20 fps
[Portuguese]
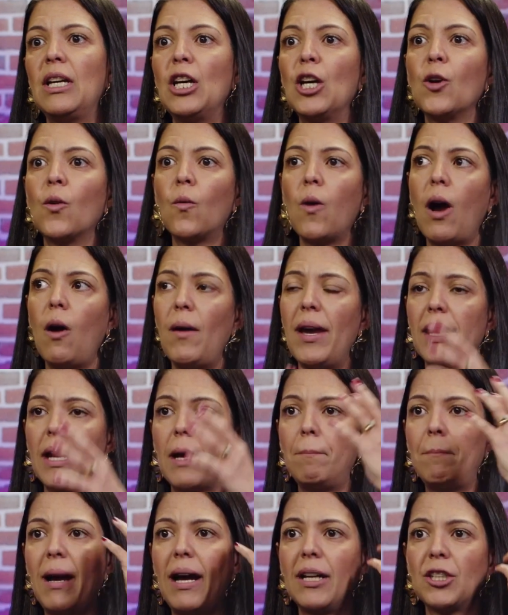qual era a
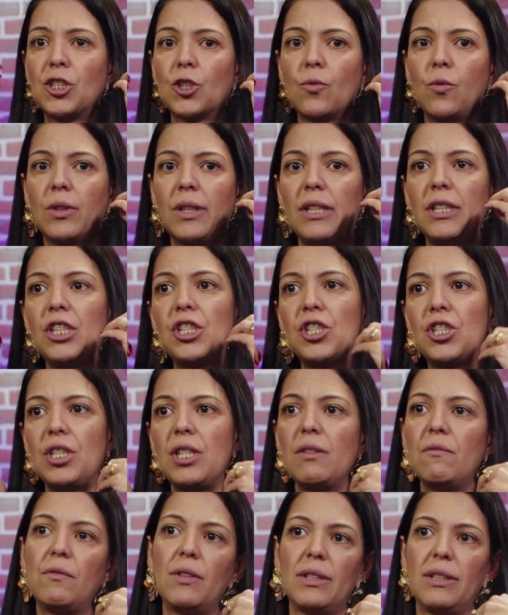parte
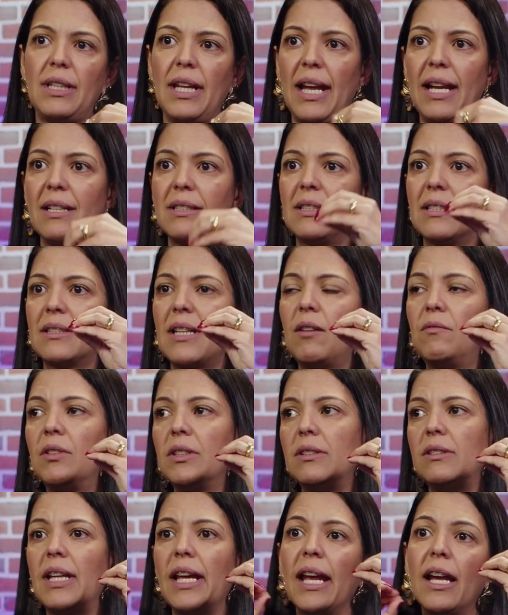cognitiva dele, se estava
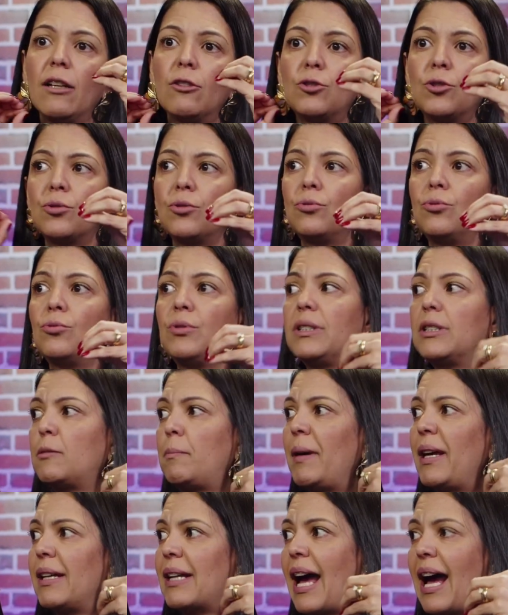dentro do
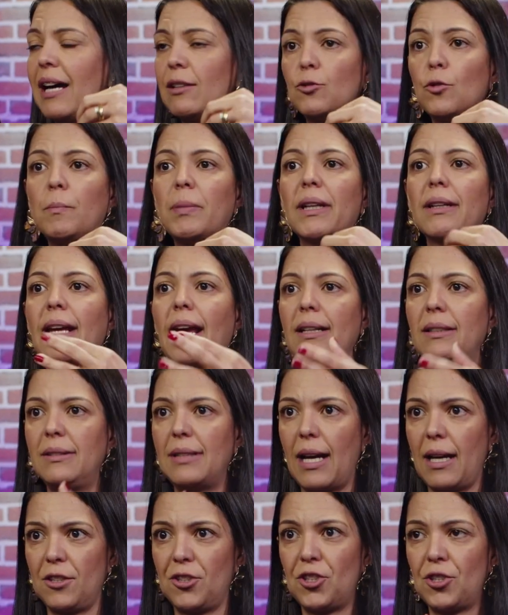esperado para aquela
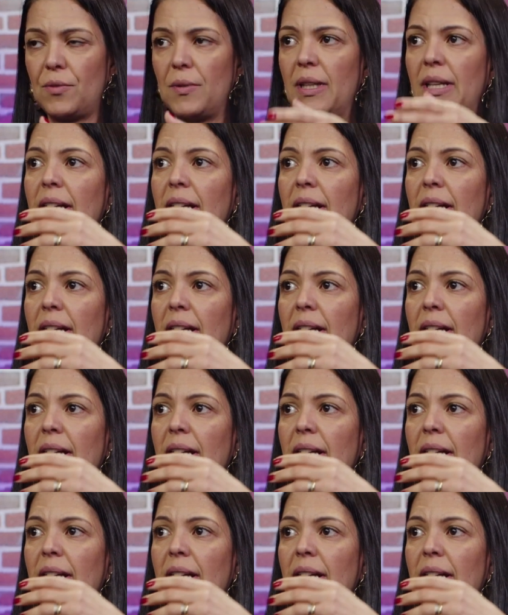idade.